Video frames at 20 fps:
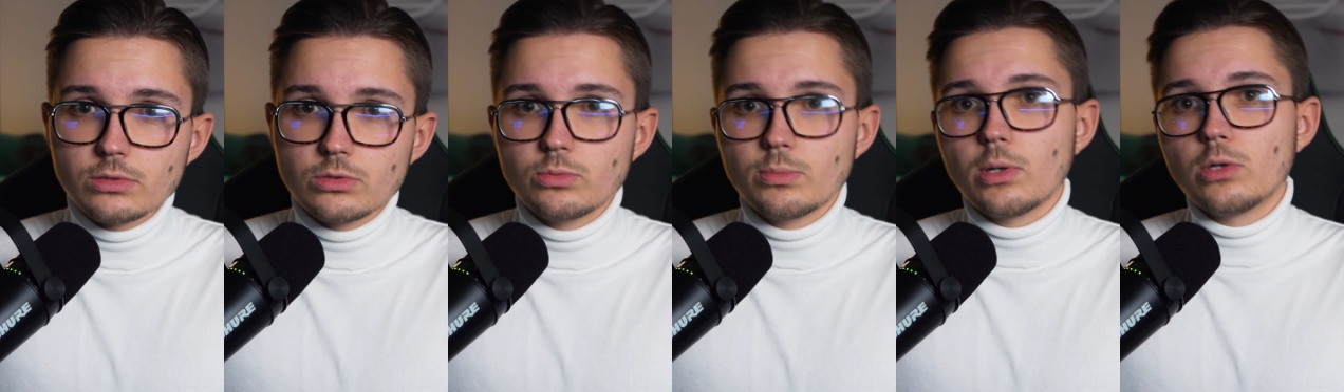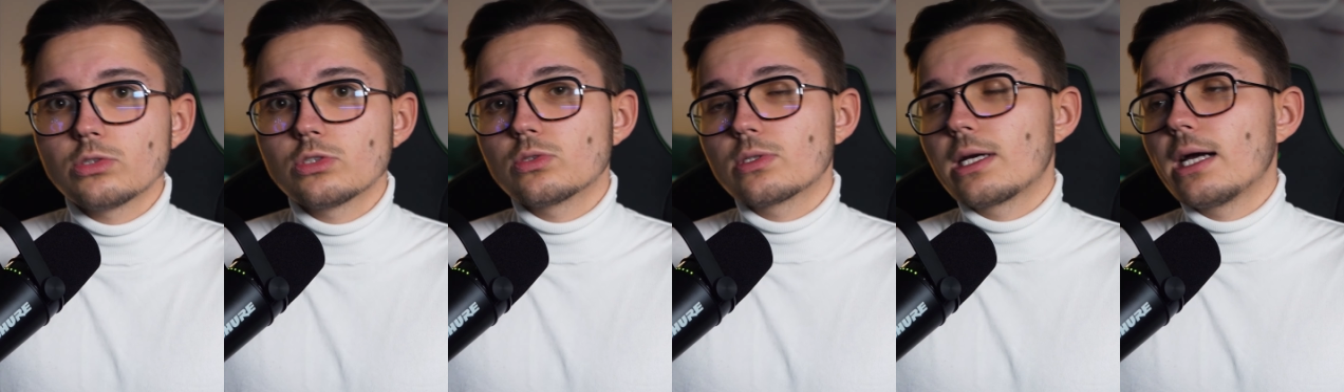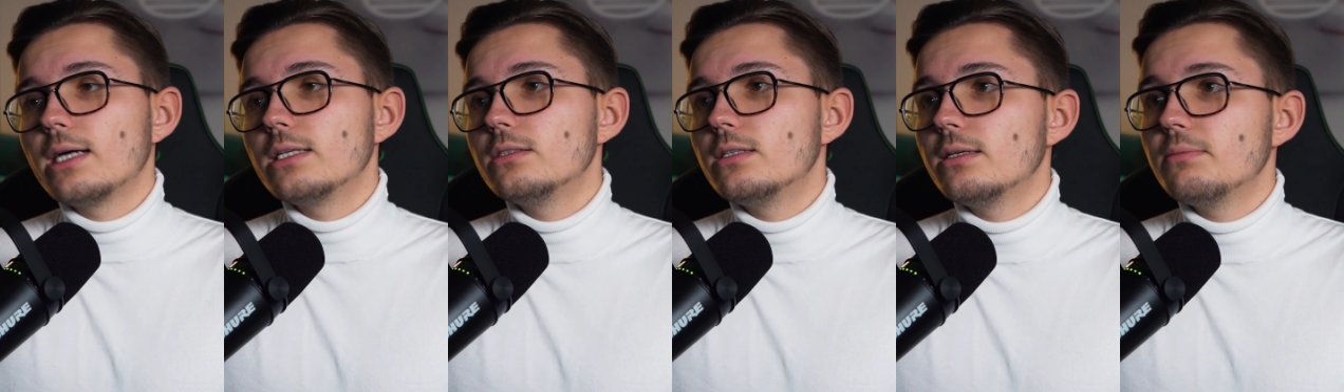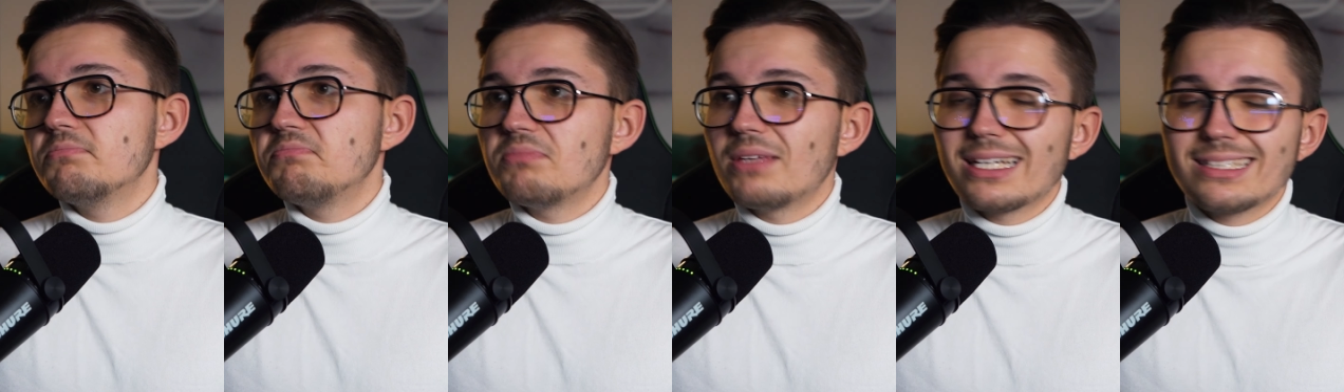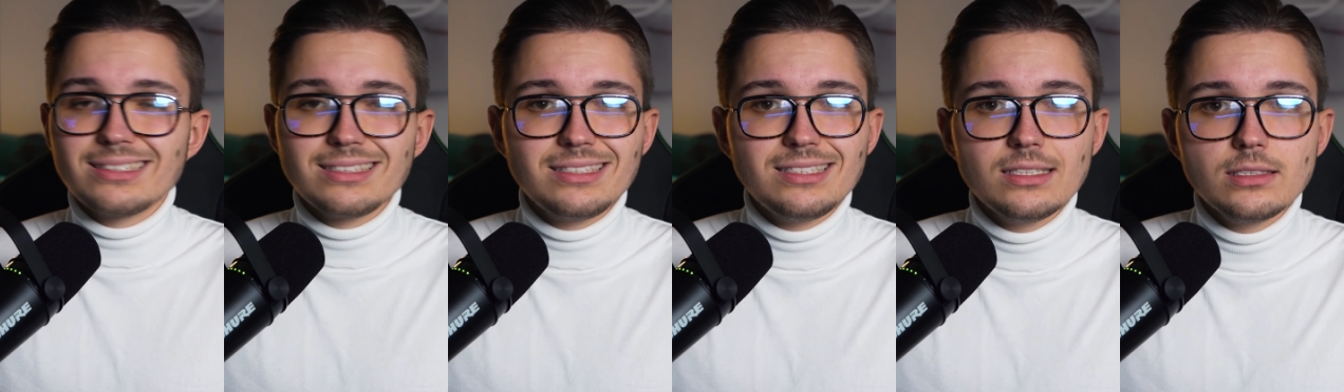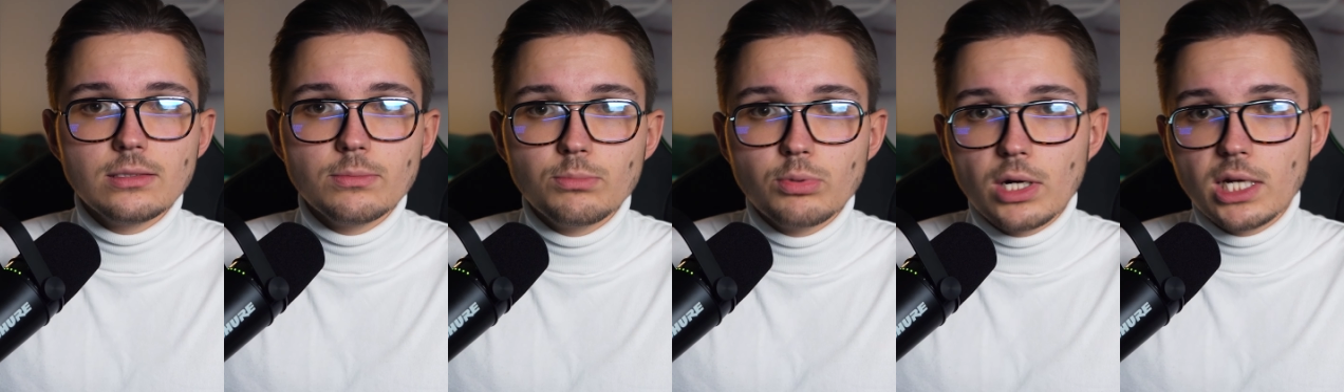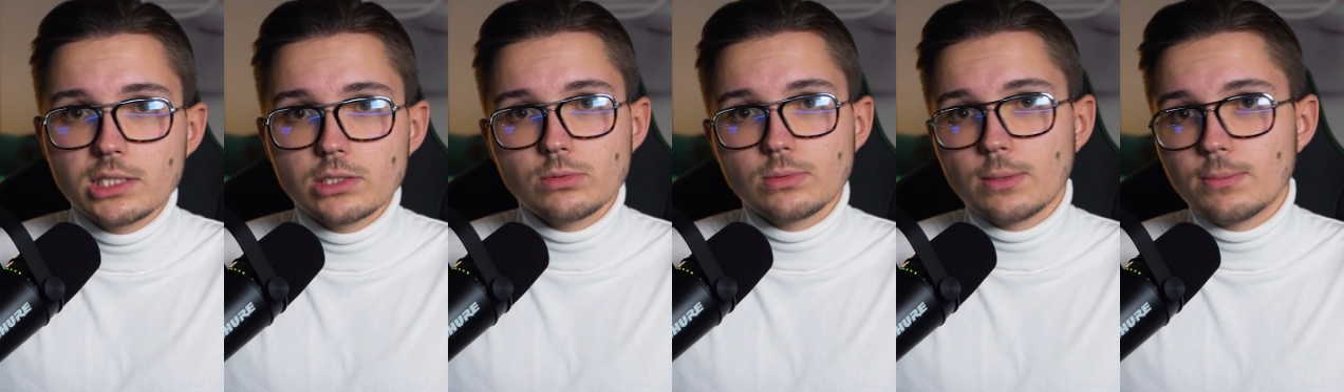Du brauchst noch keine existierende
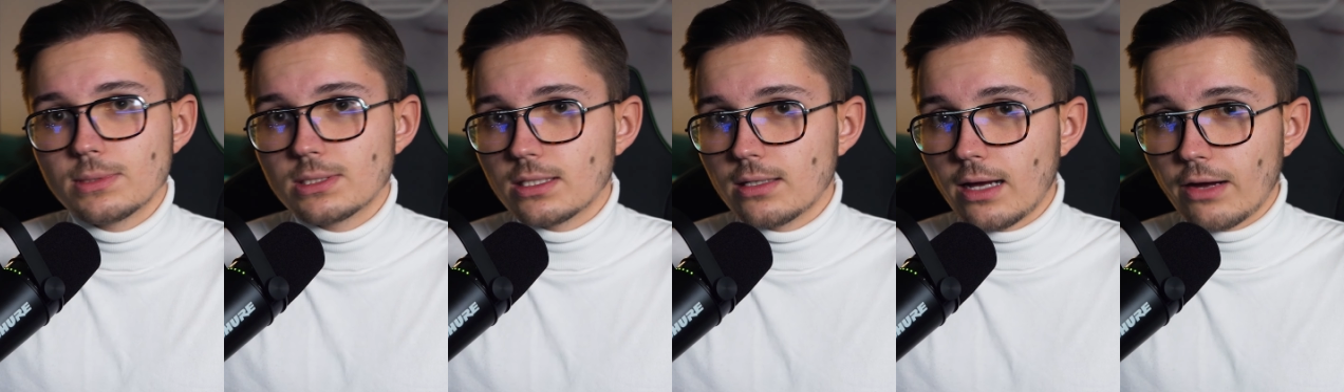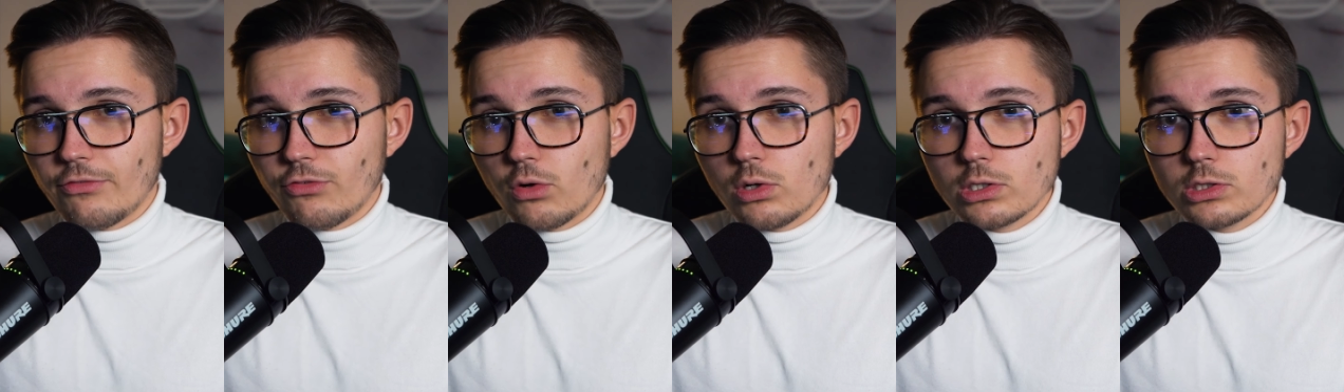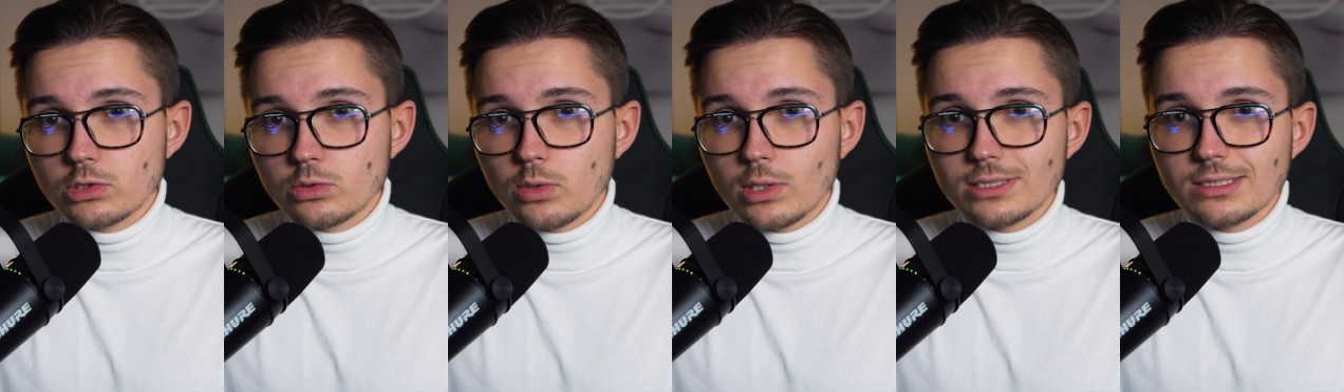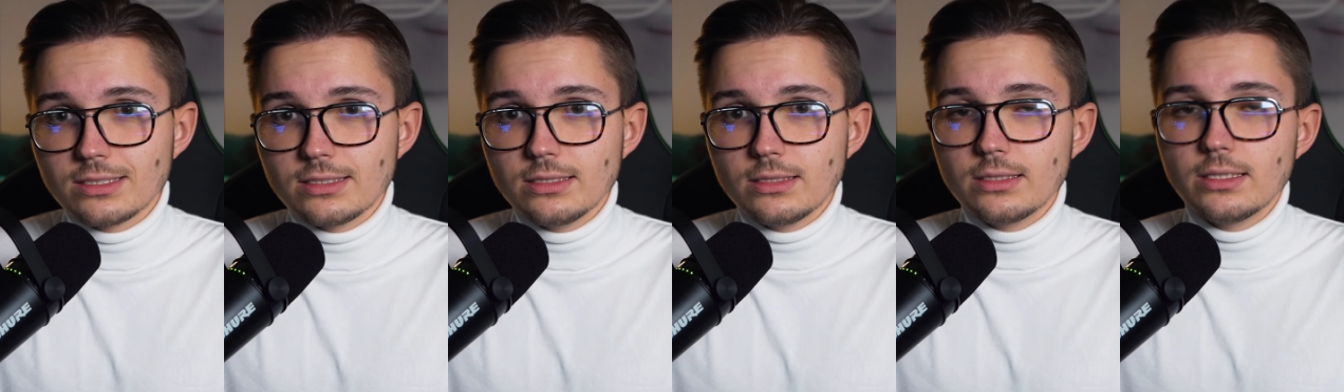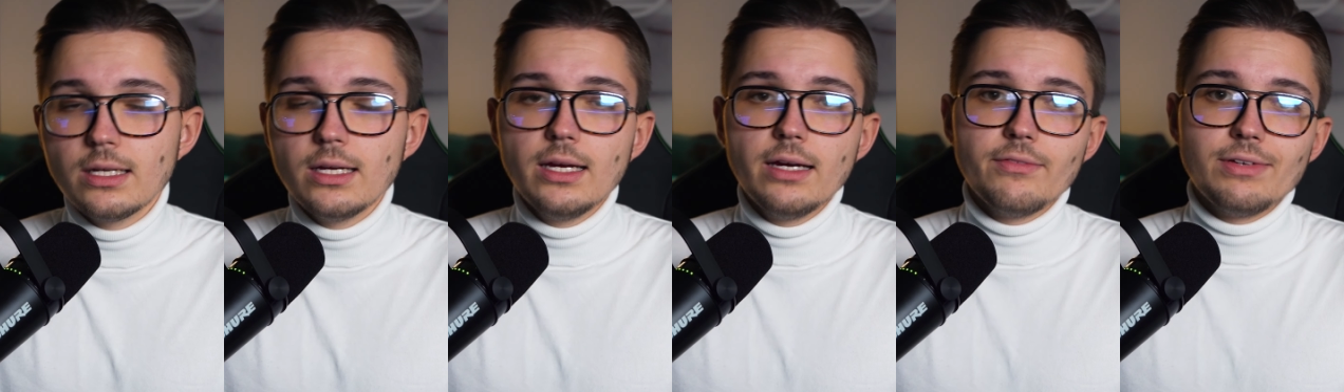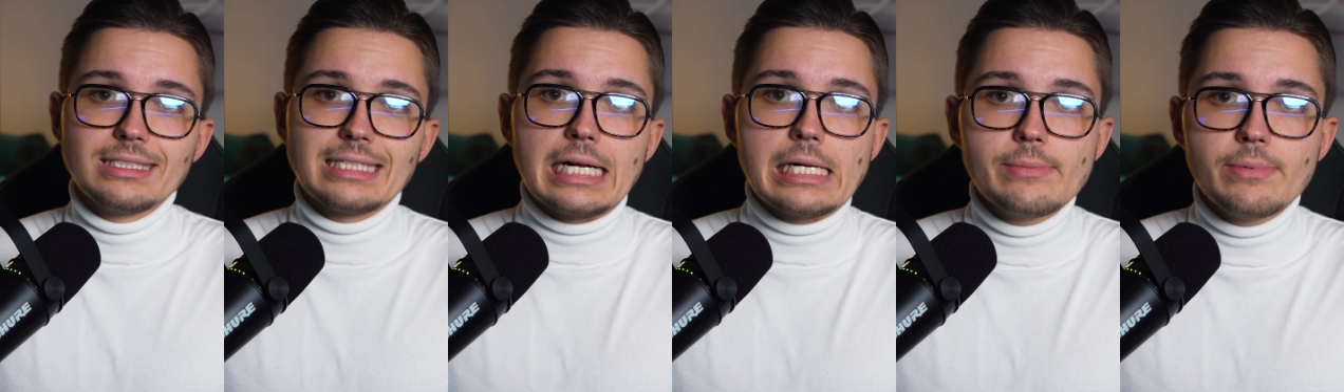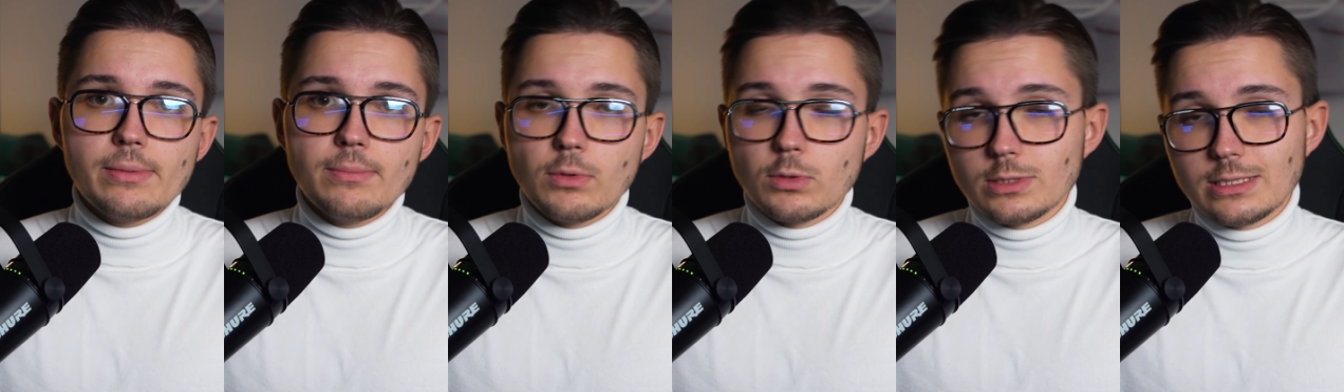Brand, um damit Erfolge zu erzielen, weshalb
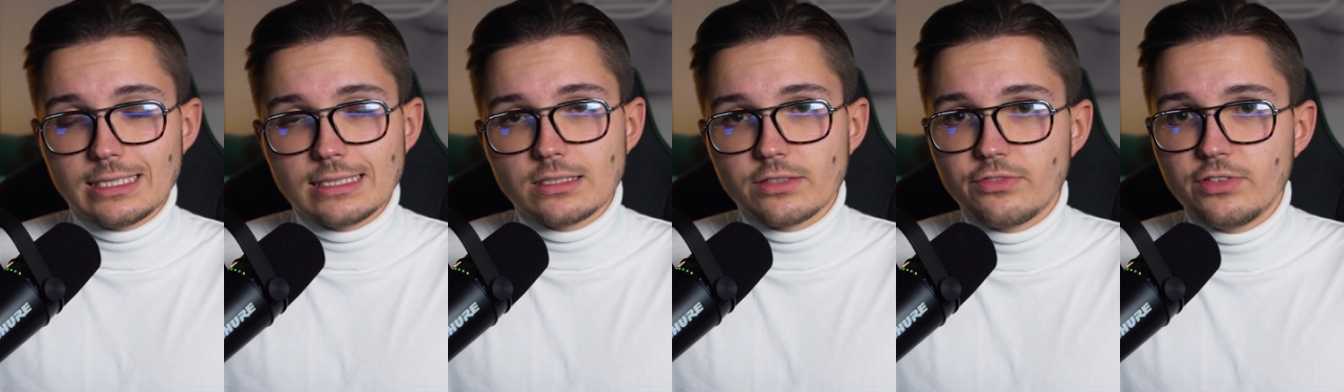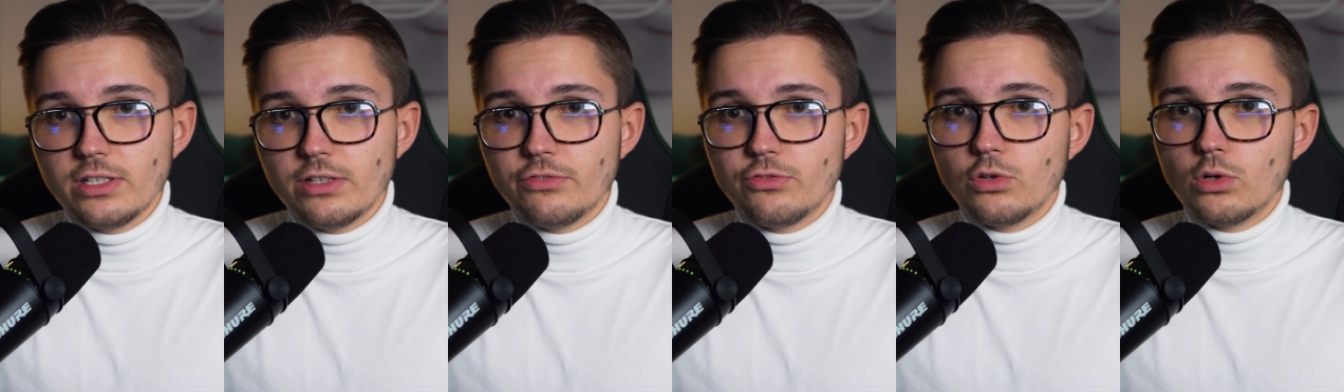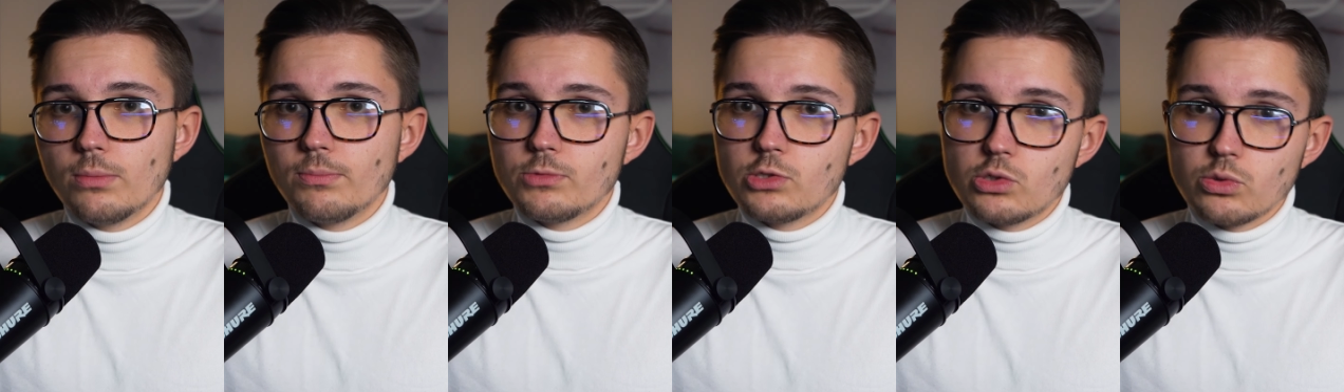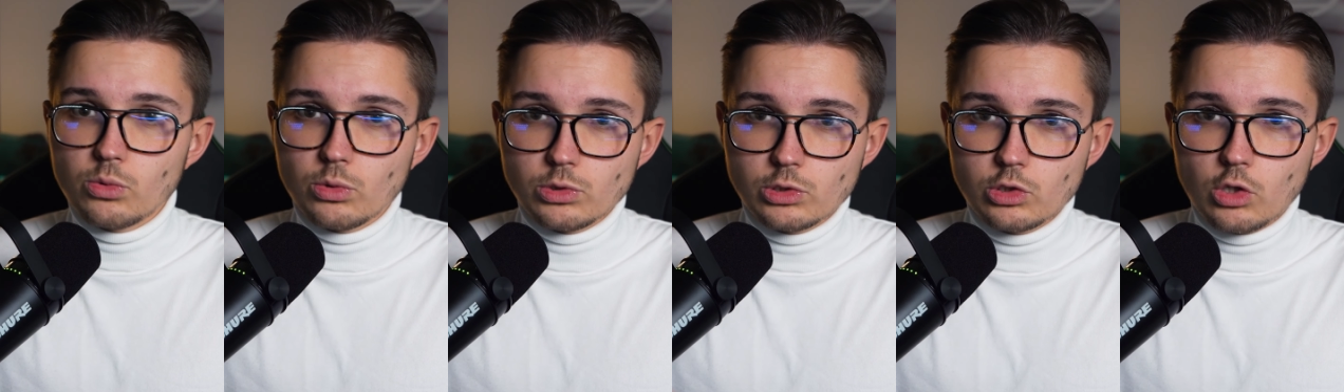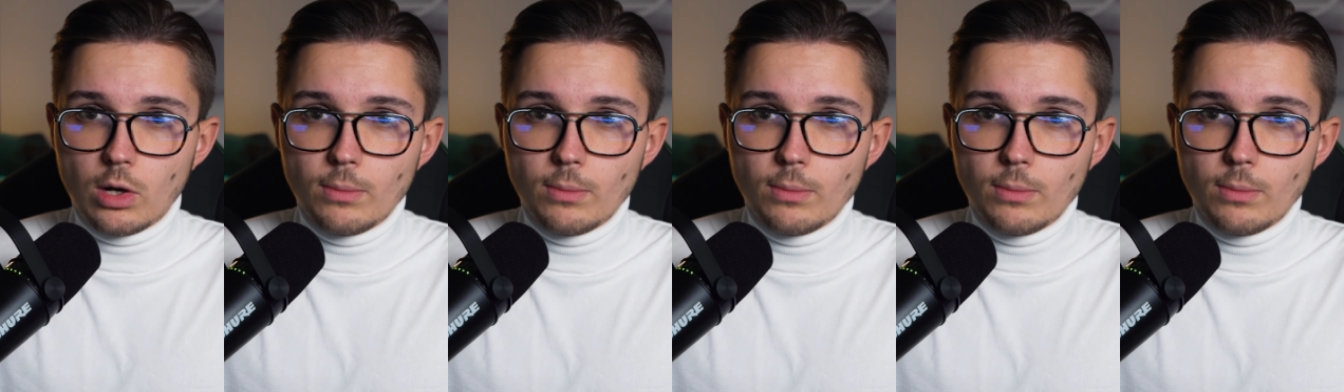eben auch sehr, sehr viele Firmen zu uns